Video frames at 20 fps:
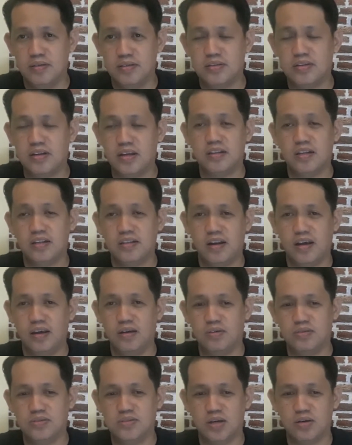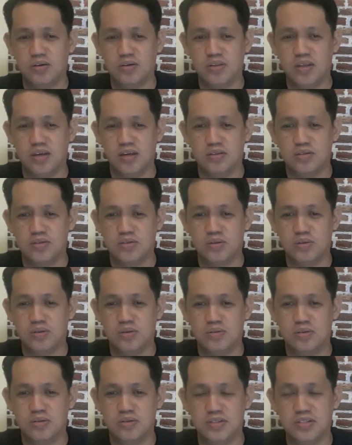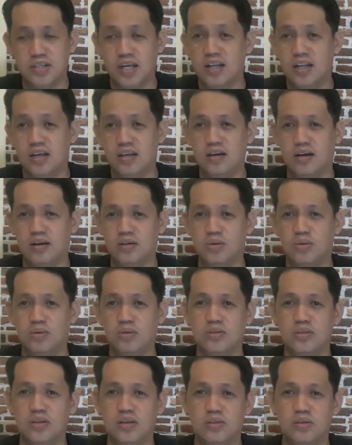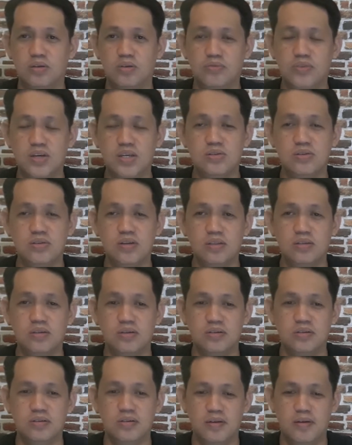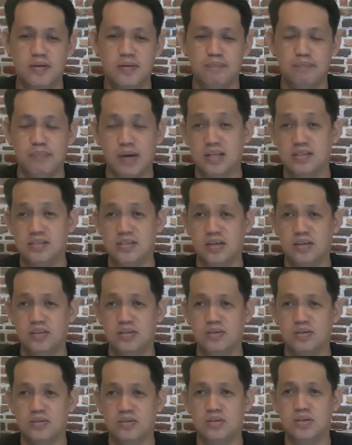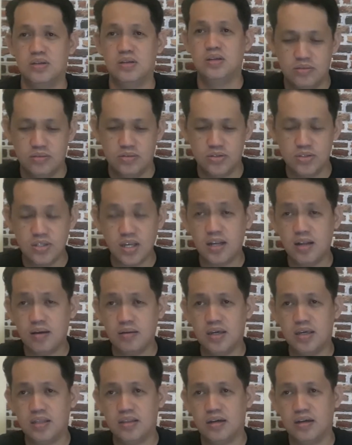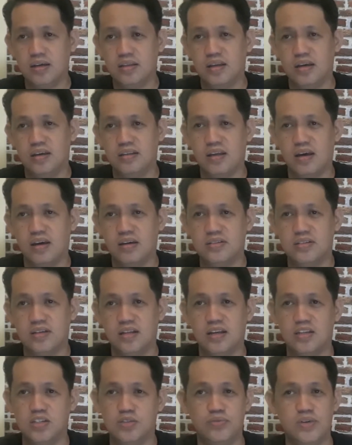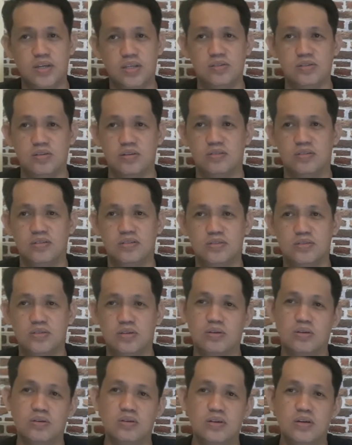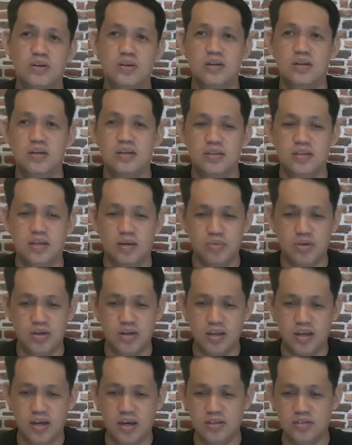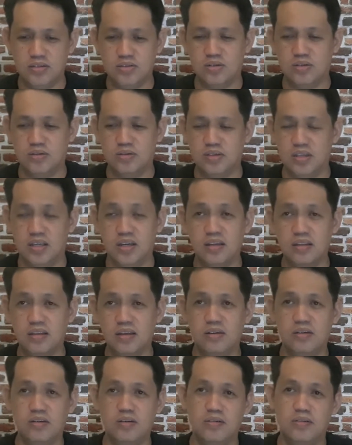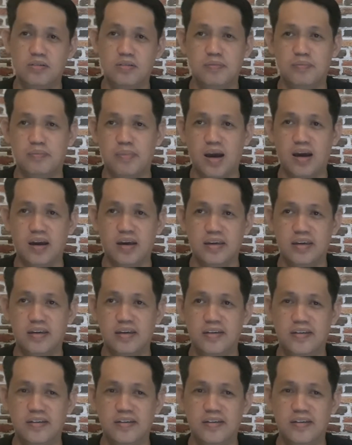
So, Itatry kong sagutin. So, sana nakatulong itong video na to para sa inyo. So, sana kita-kita tayo sa next video. So, yan muna guys. So, ingat kayo. Bye!